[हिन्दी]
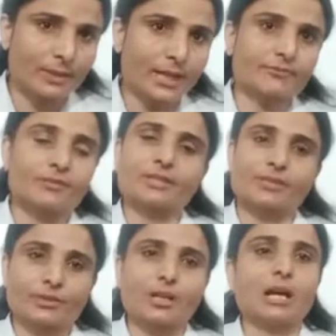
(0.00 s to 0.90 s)
भी
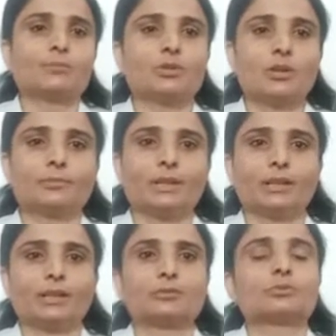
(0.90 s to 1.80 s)
एफर्ट्स आपको हमने
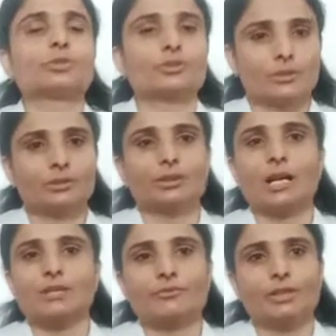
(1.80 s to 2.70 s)
कुछ
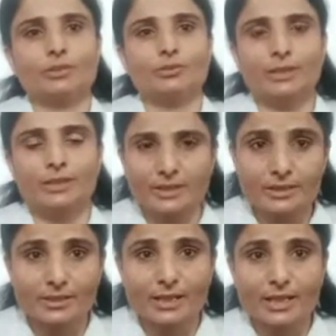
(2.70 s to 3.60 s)
लास्ट वीडियो में
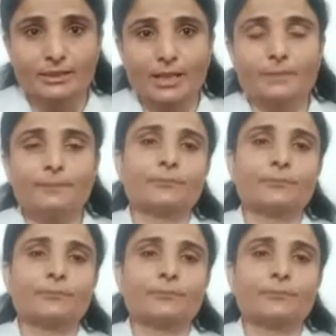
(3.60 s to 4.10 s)
डिस्कस किया था